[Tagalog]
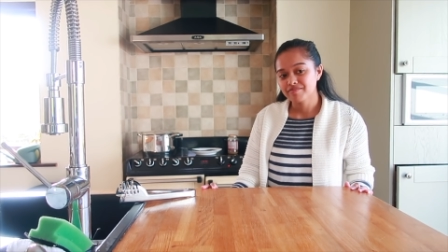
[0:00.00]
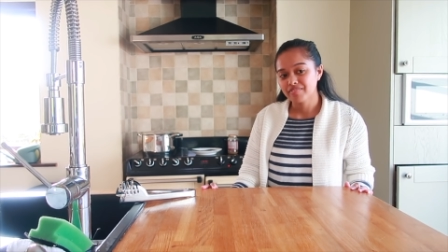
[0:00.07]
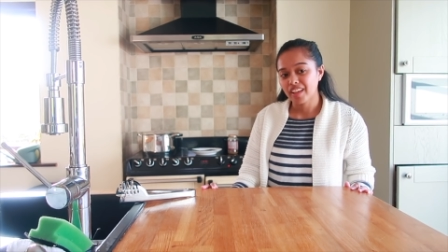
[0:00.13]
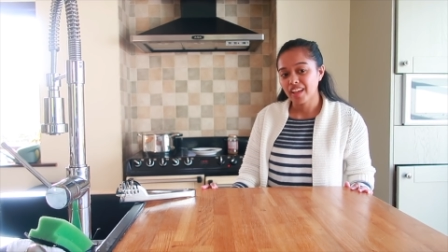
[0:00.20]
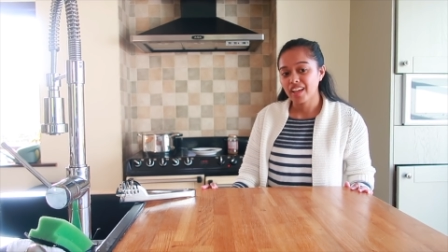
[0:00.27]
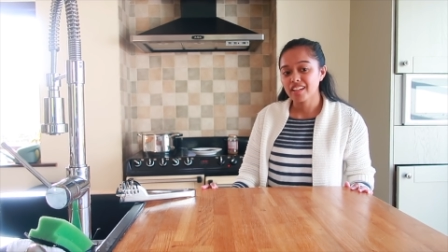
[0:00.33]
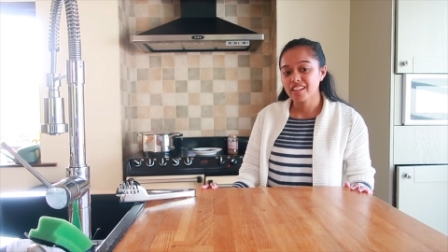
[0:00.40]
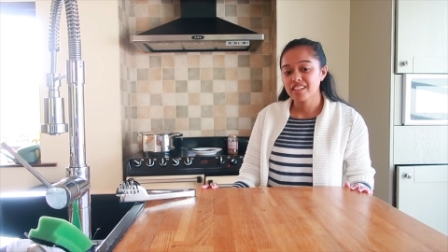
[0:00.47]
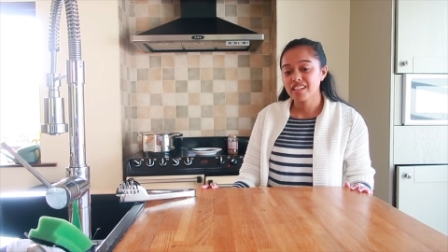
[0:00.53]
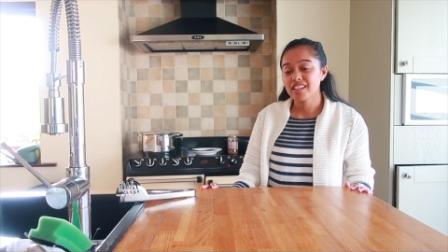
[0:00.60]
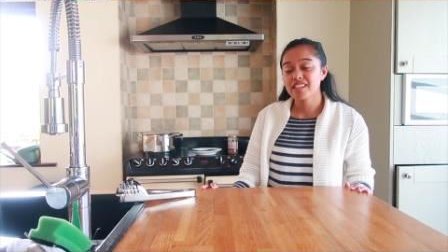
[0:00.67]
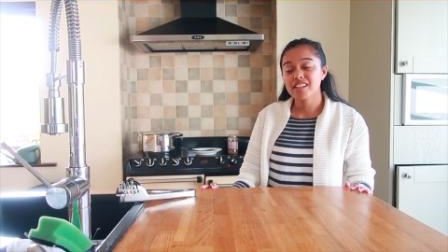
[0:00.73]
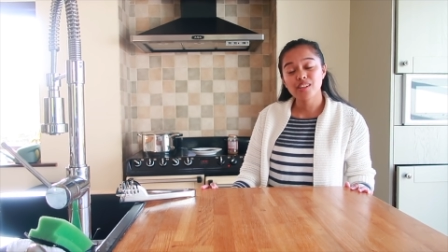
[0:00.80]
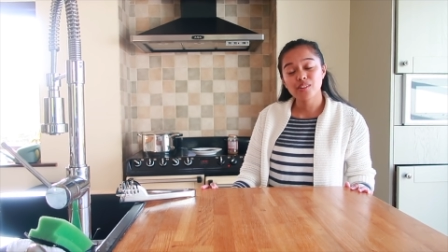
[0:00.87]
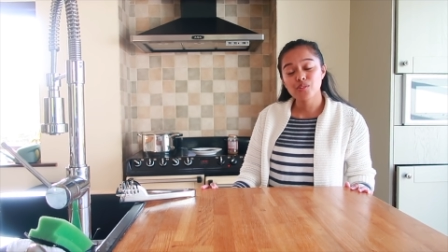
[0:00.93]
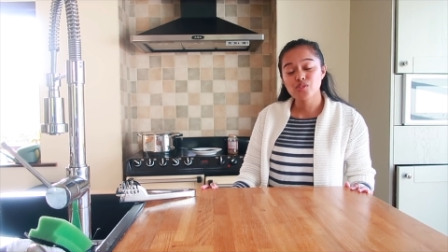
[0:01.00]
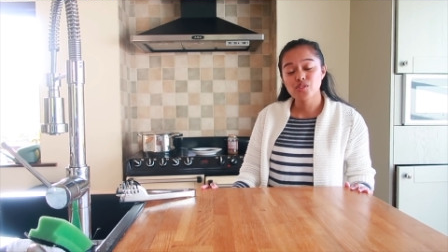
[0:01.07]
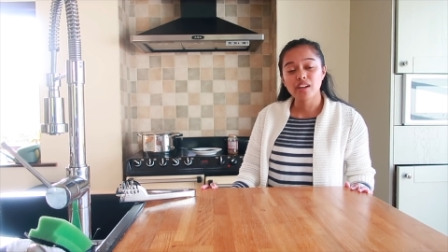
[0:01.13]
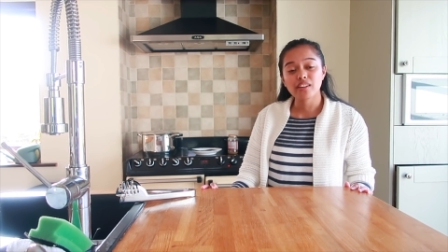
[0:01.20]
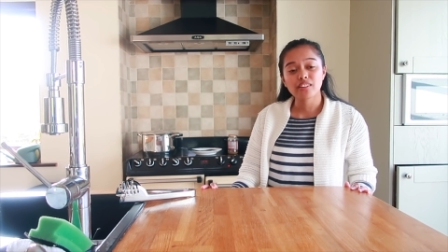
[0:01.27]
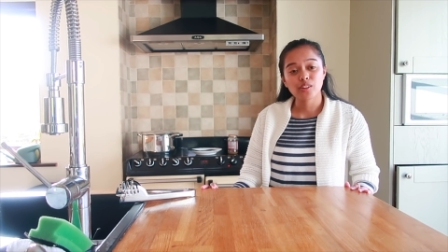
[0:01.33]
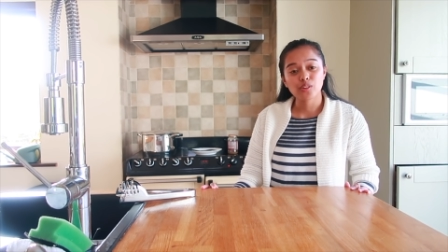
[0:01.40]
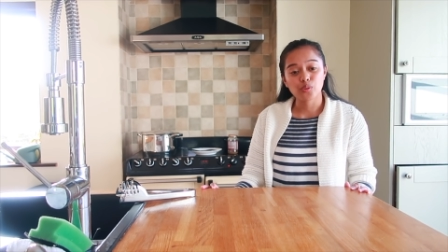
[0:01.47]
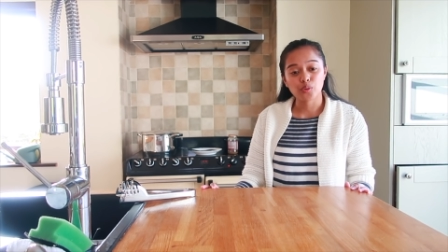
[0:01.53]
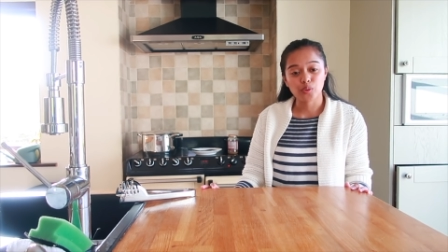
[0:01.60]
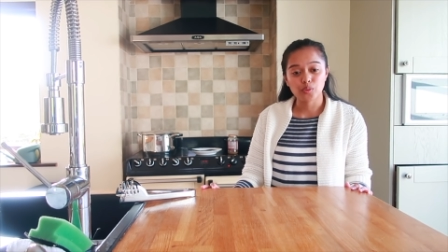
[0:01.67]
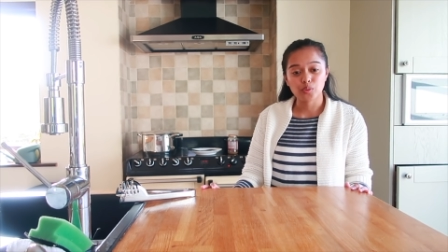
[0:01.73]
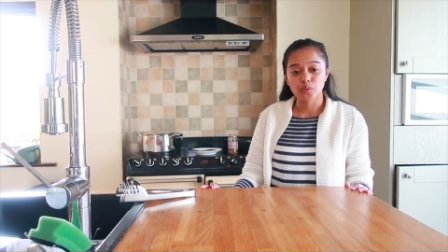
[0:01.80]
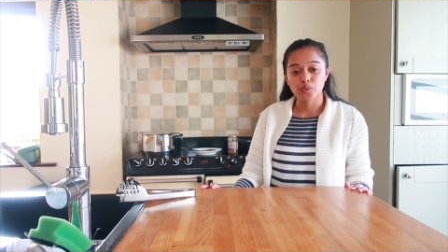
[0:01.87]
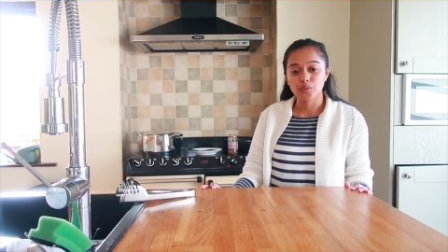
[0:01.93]
and hindi ko siya
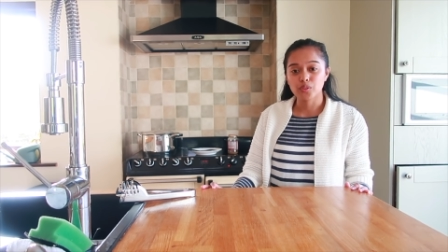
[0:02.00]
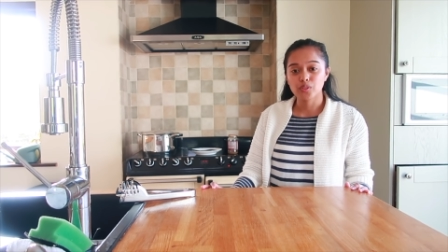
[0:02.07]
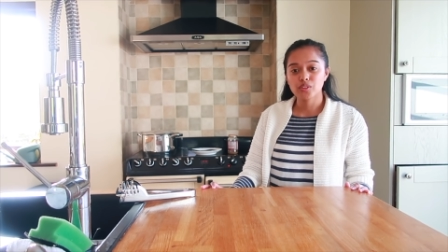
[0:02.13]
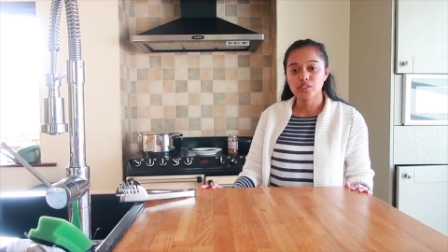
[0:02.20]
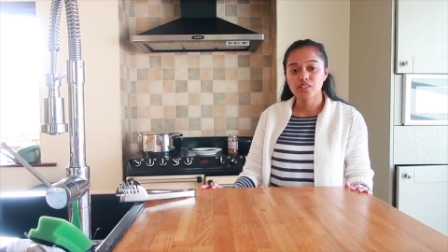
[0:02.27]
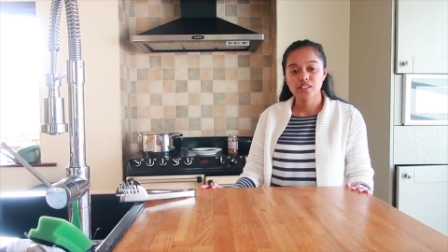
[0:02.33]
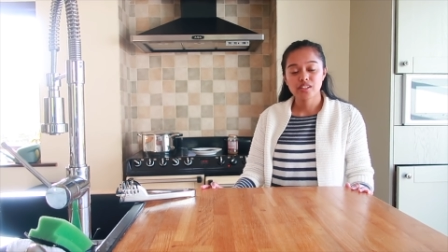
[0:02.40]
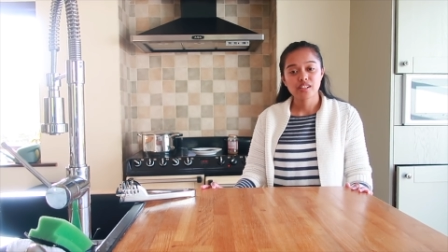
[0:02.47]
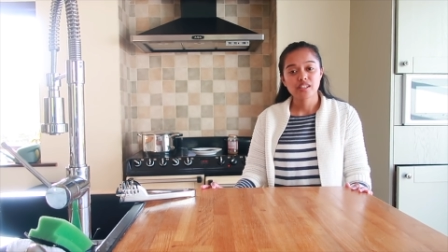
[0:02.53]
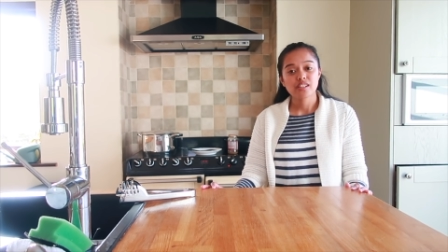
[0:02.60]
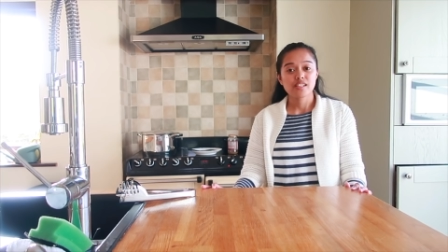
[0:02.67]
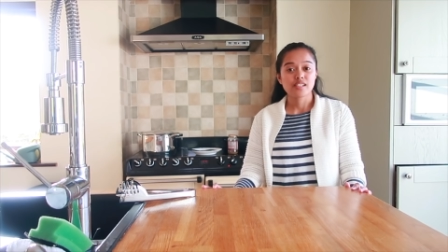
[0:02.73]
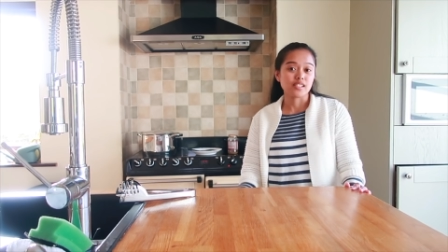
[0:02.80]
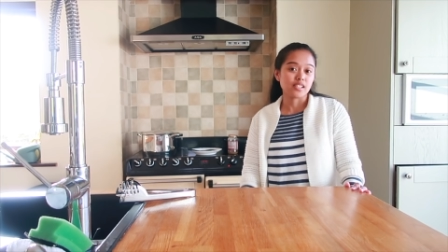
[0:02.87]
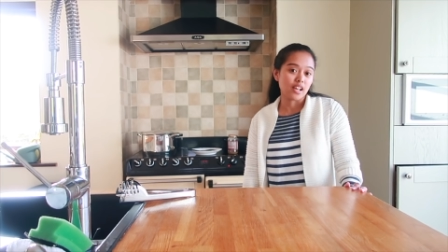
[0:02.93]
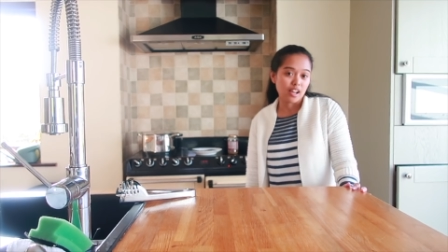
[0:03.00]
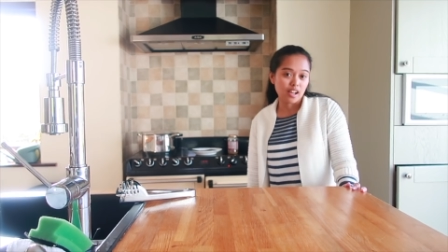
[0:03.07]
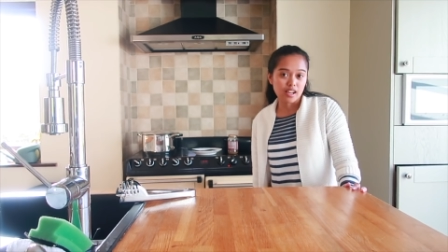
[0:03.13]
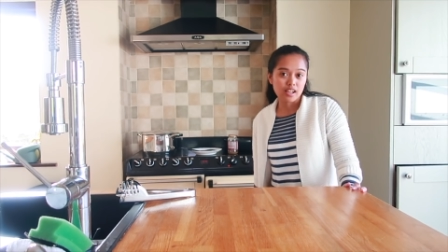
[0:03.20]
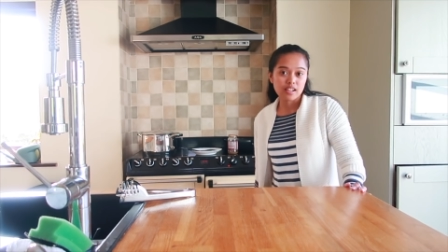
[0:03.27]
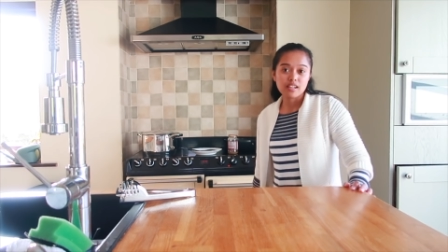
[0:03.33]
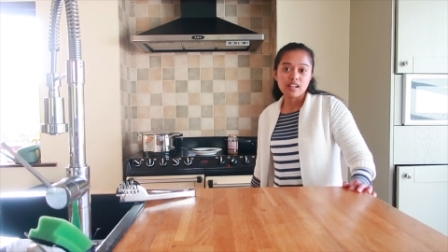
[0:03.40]
tinorn on sa